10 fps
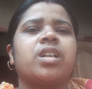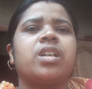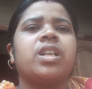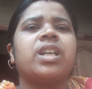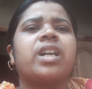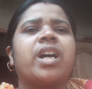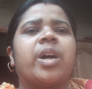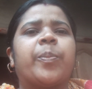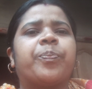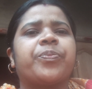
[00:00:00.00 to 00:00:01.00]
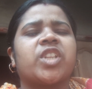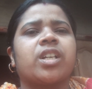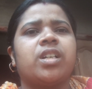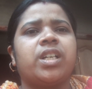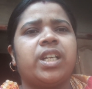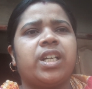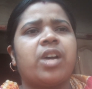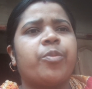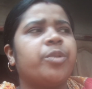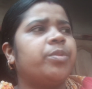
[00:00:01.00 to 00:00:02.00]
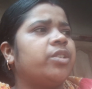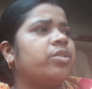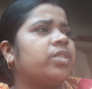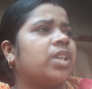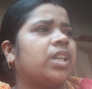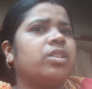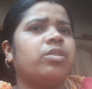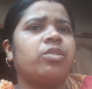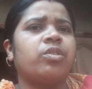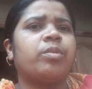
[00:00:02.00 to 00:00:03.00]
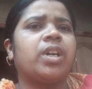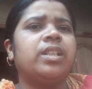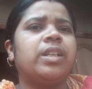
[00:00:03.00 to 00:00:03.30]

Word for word: রেখা রেখা আমার ভিডিও দেখে ধন্যবাদ